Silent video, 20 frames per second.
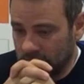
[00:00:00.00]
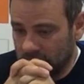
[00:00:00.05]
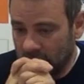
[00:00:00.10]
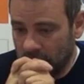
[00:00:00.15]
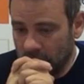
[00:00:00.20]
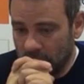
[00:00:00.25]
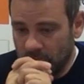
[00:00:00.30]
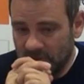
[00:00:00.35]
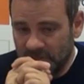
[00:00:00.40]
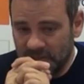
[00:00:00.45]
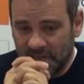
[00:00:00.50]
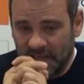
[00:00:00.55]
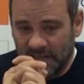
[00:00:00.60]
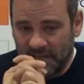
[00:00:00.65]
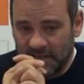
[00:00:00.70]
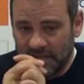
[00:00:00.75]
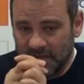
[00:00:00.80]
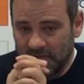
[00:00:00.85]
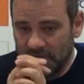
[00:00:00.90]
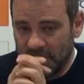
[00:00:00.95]
siamo
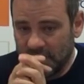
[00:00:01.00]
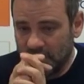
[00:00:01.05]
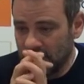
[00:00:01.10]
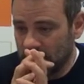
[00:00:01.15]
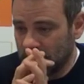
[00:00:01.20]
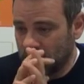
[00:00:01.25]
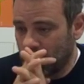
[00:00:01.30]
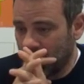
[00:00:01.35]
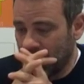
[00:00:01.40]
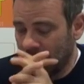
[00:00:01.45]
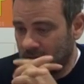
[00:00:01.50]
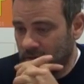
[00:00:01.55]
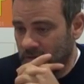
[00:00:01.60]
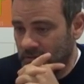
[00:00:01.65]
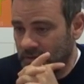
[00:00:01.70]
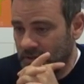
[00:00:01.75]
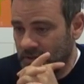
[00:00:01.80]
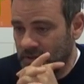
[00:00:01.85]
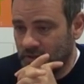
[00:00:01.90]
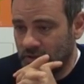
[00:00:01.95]
passati da avere una squadra
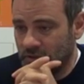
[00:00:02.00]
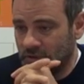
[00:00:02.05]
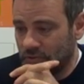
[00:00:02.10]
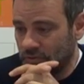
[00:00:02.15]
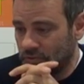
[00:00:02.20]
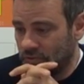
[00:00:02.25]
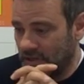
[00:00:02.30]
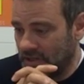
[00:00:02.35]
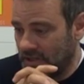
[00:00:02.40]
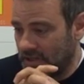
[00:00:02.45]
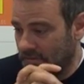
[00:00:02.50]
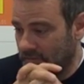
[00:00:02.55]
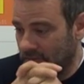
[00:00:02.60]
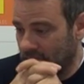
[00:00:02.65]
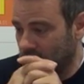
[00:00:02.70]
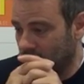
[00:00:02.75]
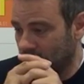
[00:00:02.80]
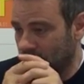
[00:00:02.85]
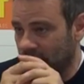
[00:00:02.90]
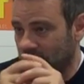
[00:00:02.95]
dove 10 soggetti
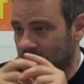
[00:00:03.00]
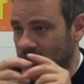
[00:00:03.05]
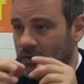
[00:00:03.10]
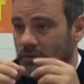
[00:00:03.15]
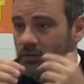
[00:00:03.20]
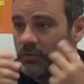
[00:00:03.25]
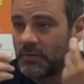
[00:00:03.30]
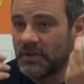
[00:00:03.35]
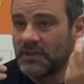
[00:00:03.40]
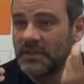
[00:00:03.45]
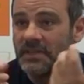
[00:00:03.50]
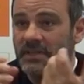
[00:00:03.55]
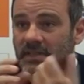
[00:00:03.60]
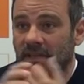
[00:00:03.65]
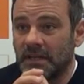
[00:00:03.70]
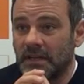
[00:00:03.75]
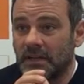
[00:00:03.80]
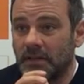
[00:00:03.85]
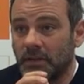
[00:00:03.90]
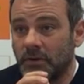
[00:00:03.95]
avevano 300
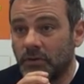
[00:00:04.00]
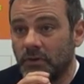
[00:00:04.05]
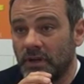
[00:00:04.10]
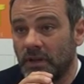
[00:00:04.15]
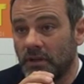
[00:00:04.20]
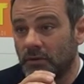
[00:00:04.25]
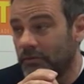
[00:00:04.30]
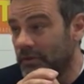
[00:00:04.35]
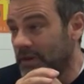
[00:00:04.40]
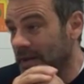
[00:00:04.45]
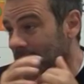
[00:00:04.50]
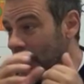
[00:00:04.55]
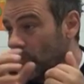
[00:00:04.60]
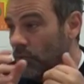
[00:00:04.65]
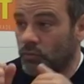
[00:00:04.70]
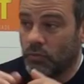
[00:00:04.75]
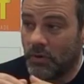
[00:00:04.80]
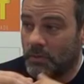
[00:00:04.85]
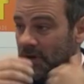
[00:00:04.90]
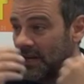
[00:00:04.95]
presenze in categoria dove ne
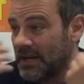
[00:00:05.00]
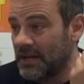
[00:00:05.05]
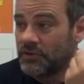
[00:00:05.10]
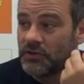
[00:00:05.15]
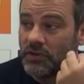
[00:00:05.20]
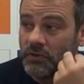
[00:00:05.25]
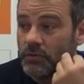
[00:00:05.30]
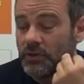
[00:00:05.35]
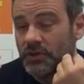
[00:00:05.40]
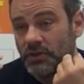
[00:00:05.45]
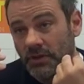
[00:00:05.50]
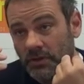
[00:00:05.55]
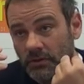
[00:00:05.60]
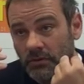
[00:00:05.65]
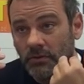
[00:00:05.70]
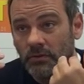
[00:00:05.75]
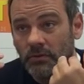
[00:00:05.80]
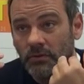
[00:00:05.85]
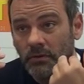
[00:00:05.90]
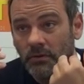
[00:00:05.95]
hanno
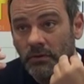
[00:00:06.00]
2500.